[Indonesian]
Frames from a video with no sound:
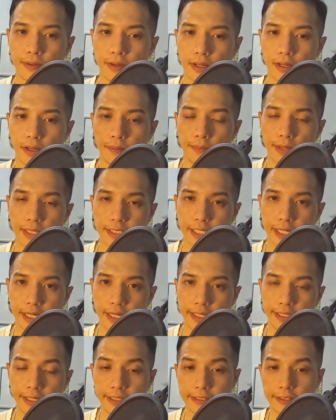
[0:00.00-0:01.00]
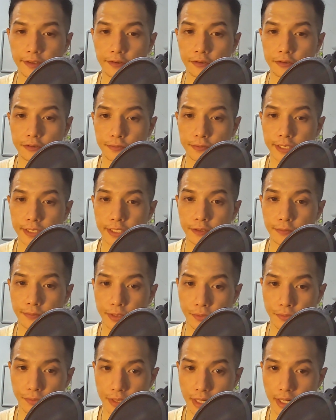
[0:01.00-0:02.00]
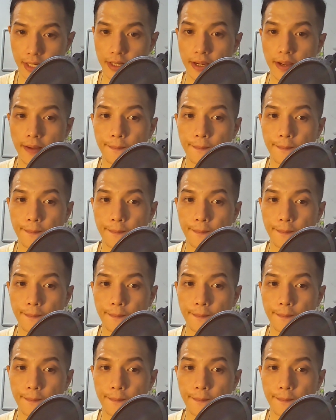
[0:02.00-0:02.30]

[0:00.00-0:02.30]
eh, BCA yang kita konsumsi itu berkurang,